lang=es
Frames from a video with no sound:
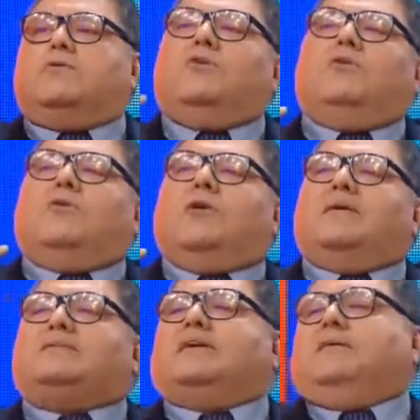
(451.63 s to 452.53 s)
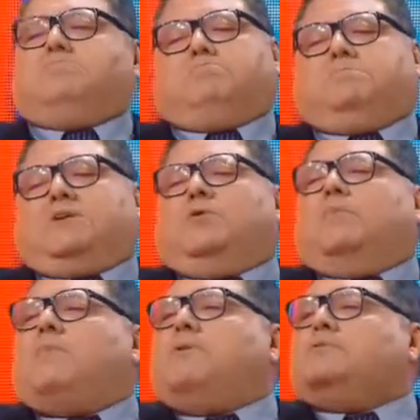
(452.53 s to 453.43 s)
digo, no, lo que pasa es que
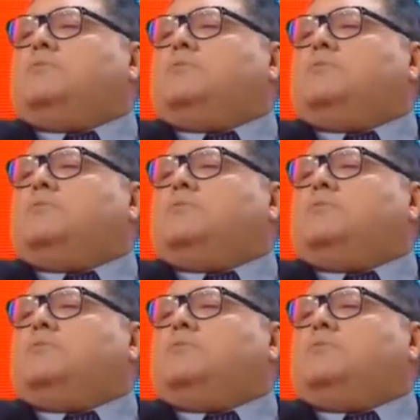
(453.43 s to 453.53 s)
seguro me han